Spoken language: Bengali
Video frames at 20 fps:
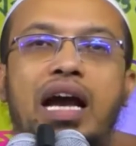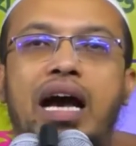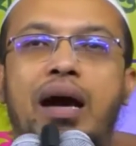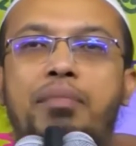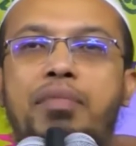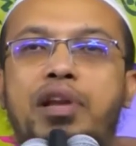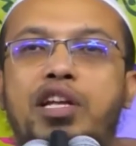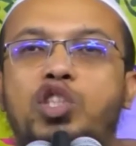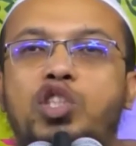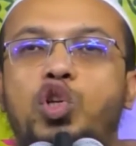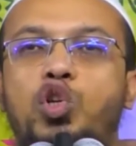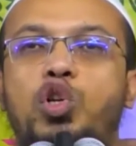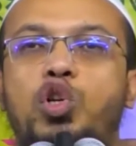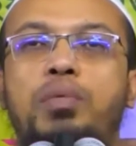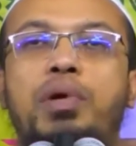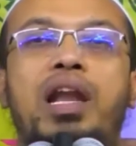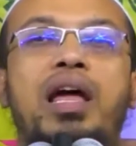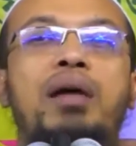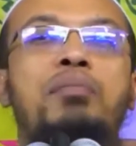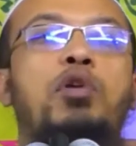আমরা
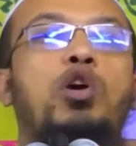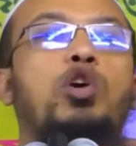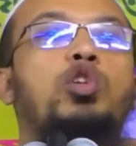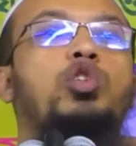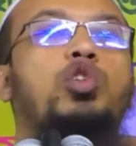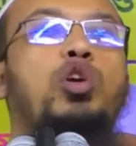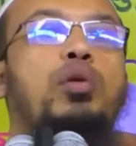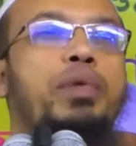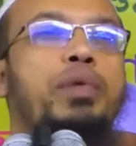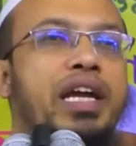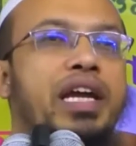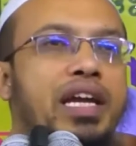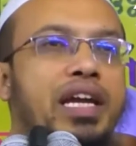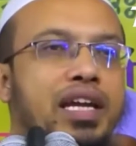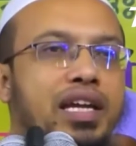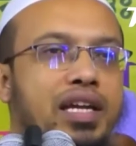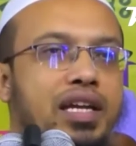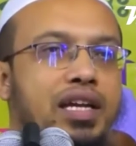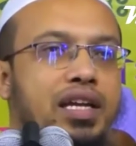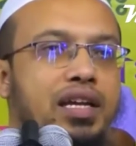ছোটবেলায় মক্তবে
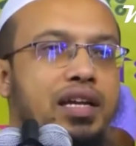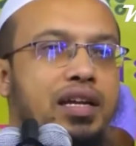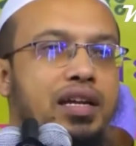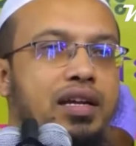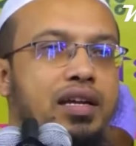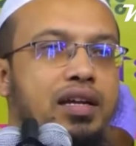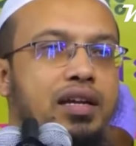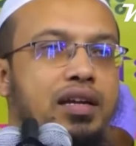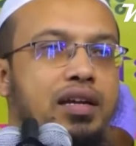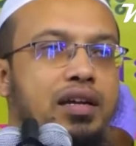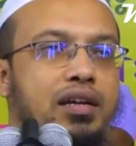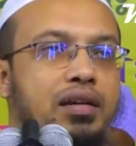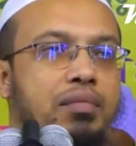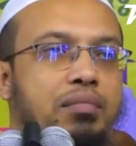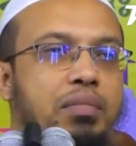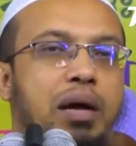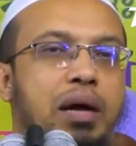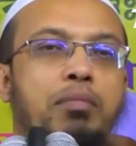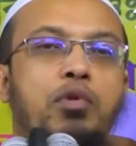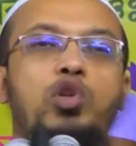
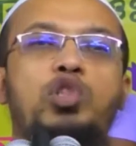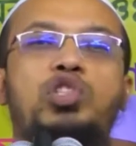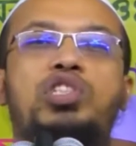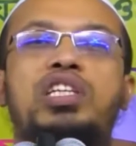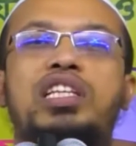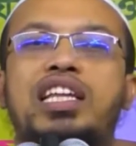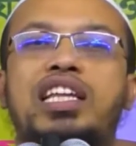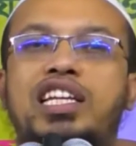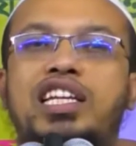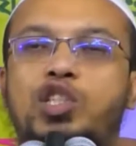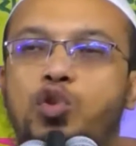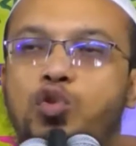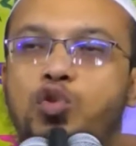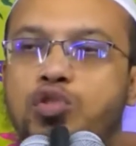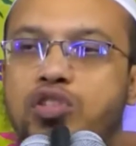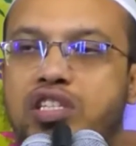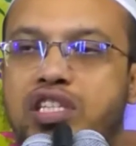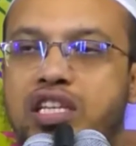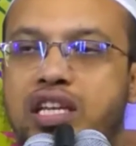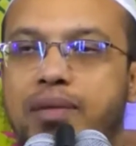বা মসজিদে
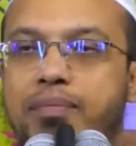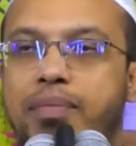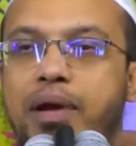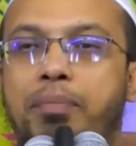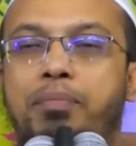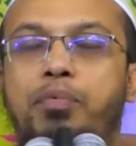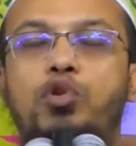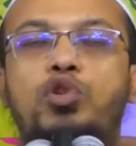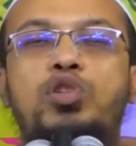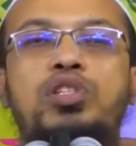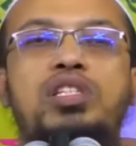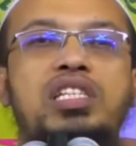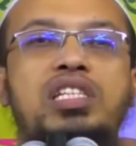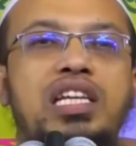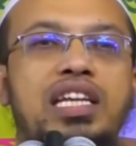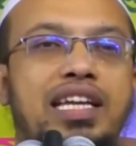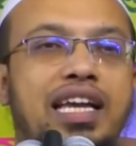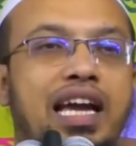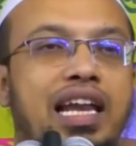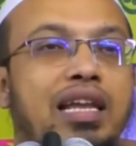শুনছি বা পড়ছি
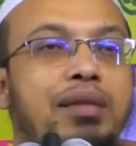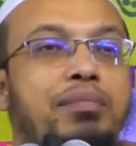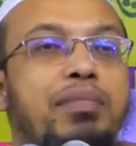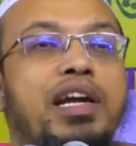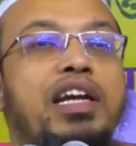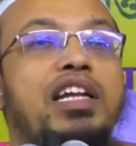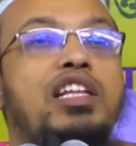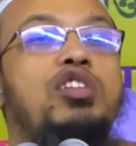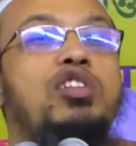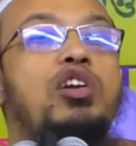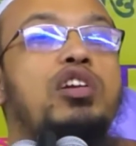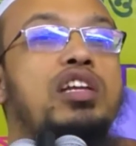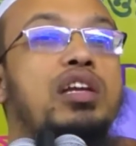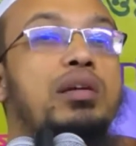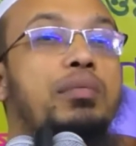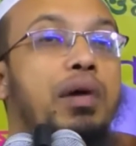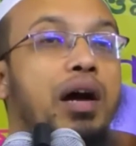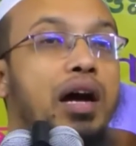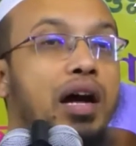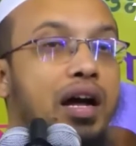কালিমায়
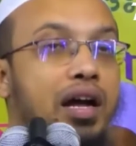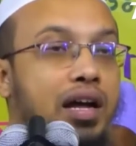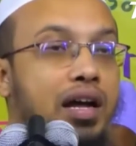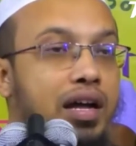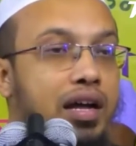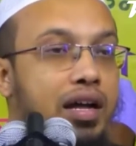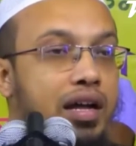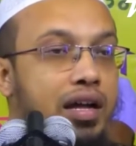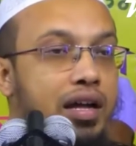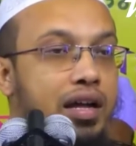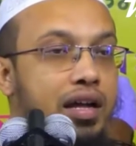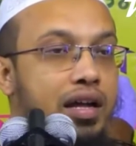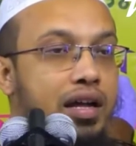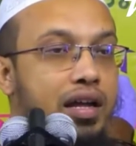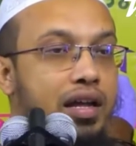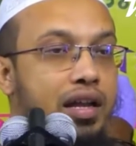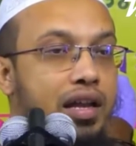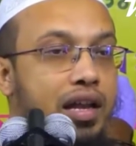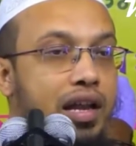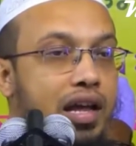তৈবা
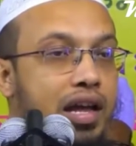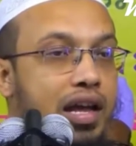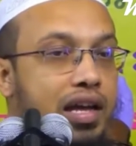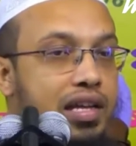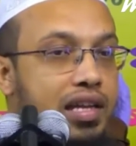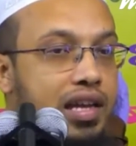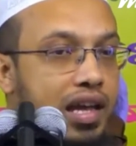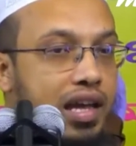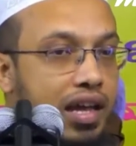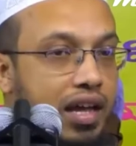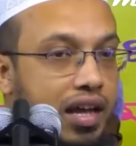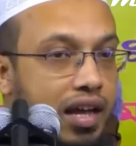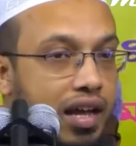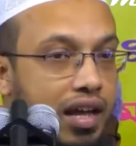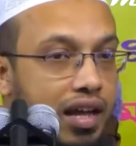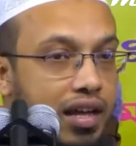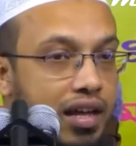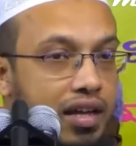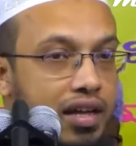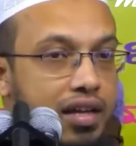লা ইলাহা
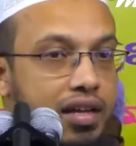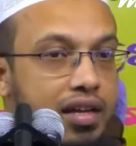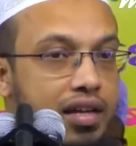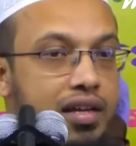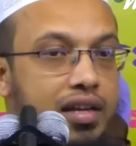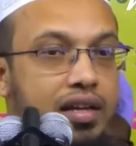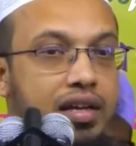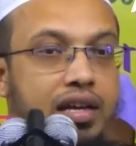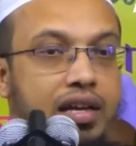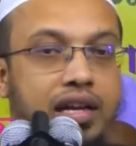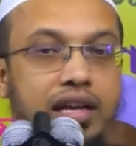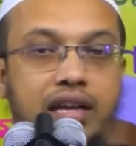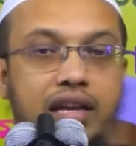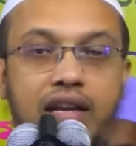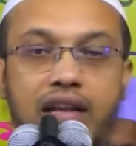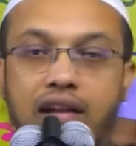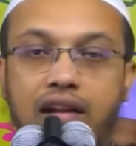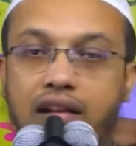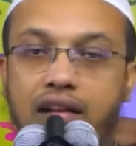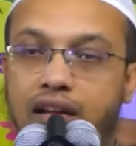
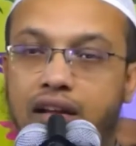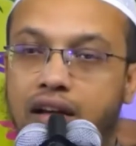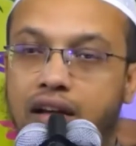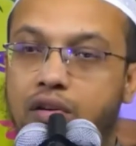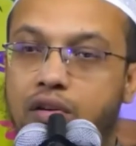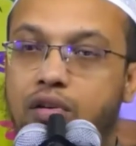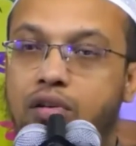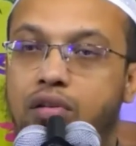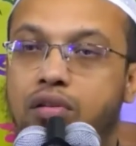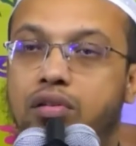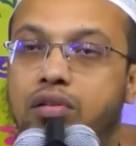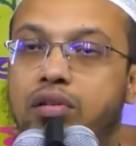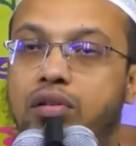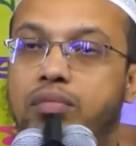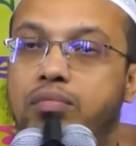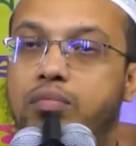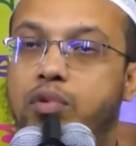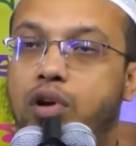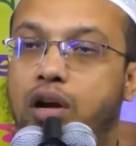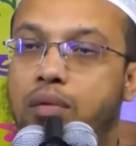ইল্লাল্লাহ
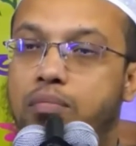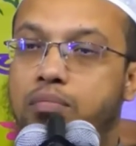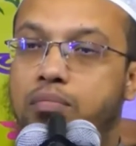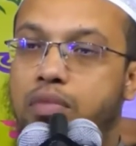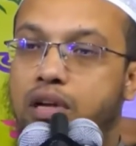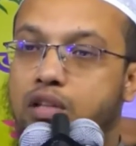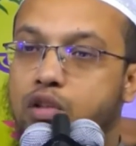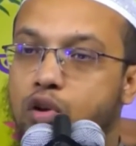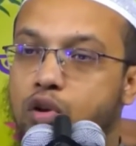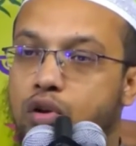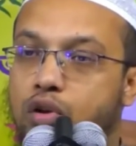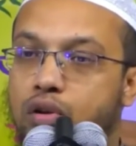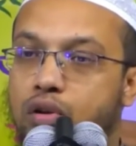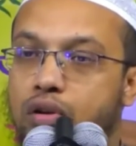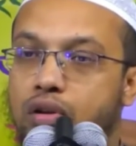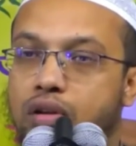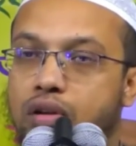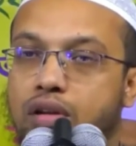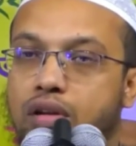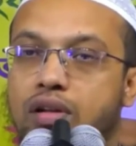মুহাম্মাদুর
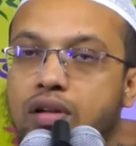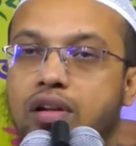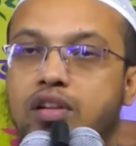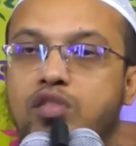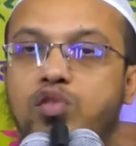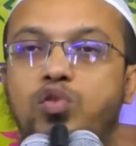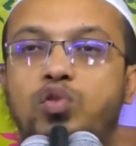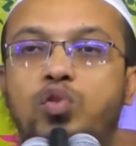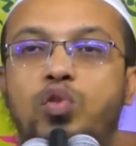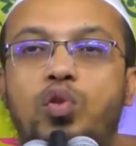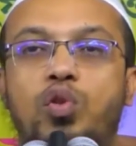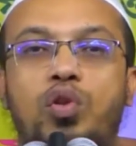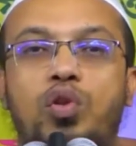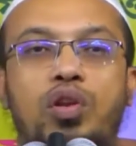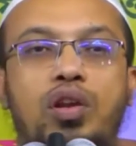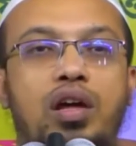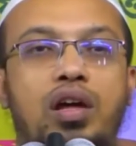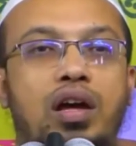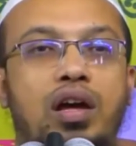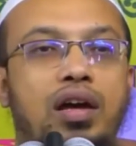
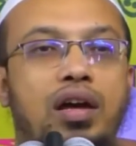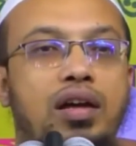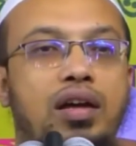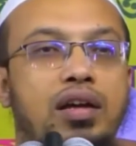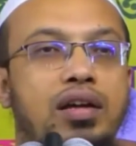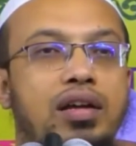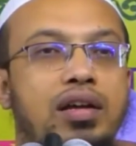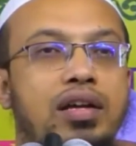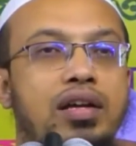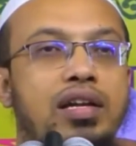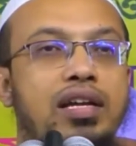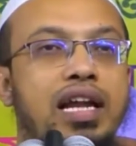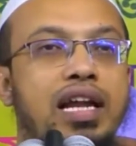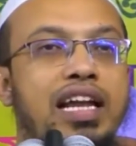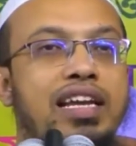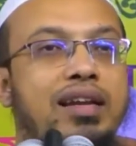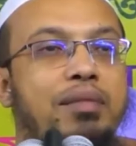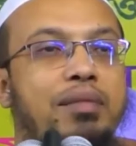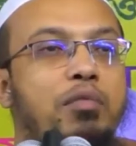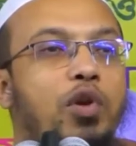রসুল্লাহ
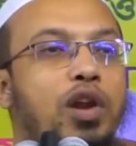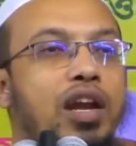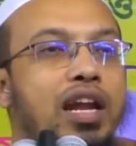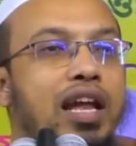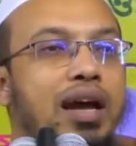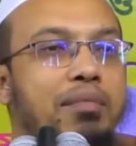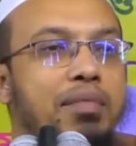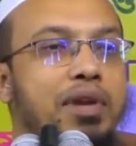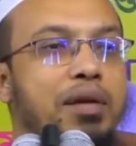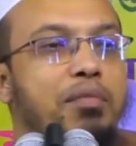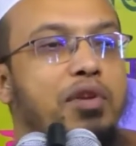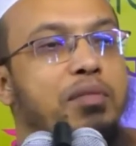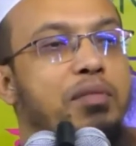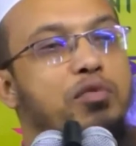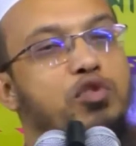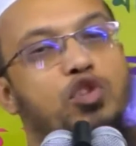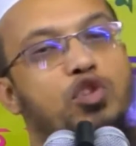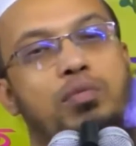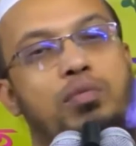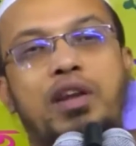এটা বললে আমরা মনে
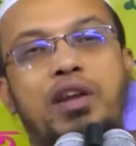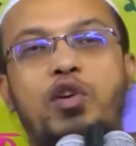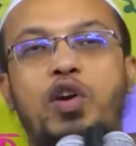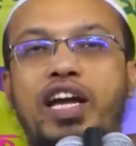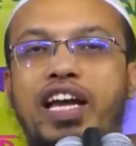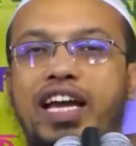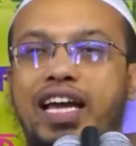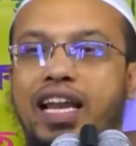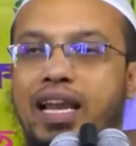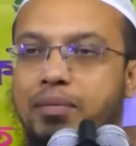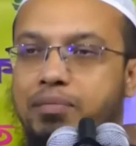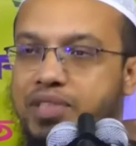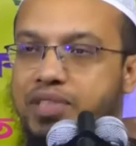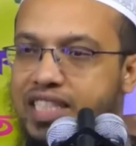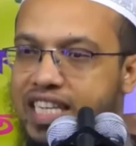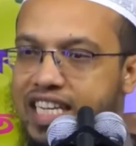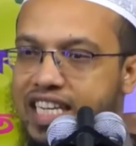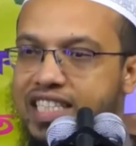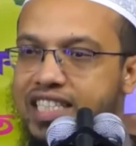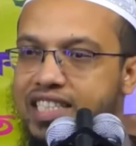মুসলমান হয়ে গেলাম
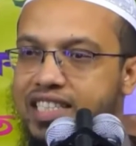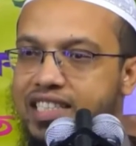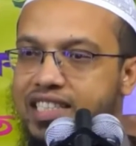শেষ